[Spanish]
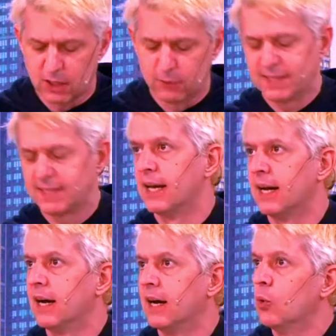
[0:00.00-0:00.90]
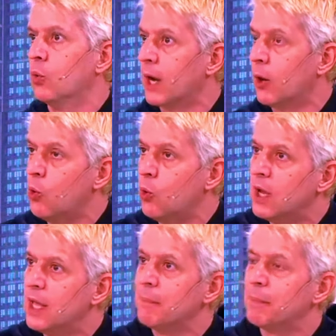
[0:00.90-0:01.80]
tal vez sea una U.
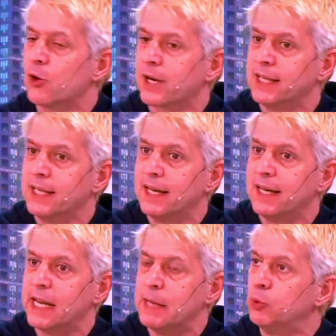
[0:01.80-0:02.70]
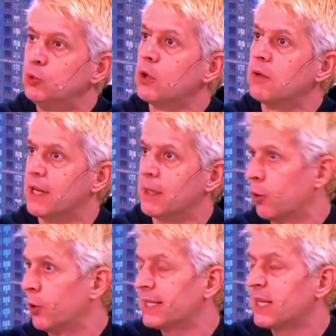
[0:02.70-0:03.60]
Pero en realidad el punto de
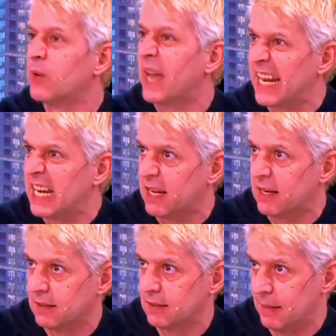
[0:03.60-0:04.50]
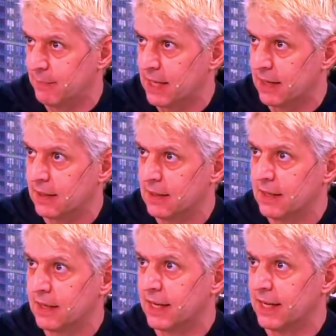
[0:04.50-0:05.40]
podría ser una L también,
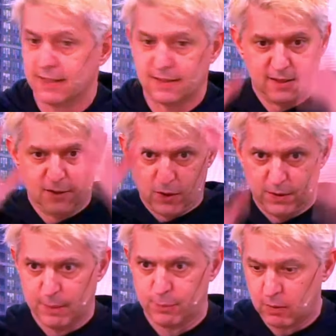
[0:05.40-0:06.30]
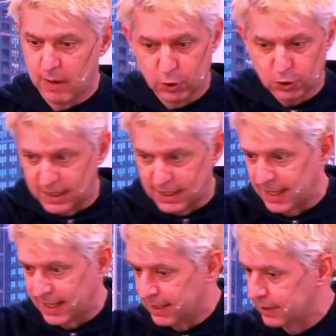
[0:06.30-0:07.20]
que es nos desplomamos y
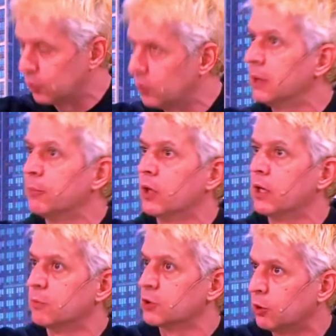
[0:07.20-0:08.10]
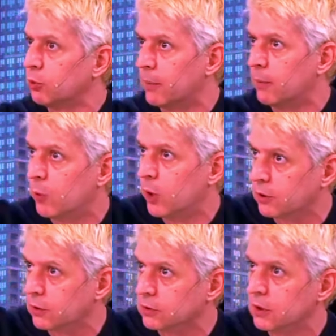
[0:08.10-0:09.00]
se queda todo el tiempo ahí como si estuviéramos
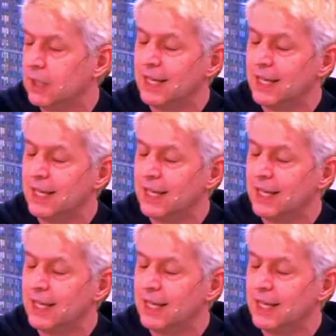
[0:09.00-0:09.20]
muertos.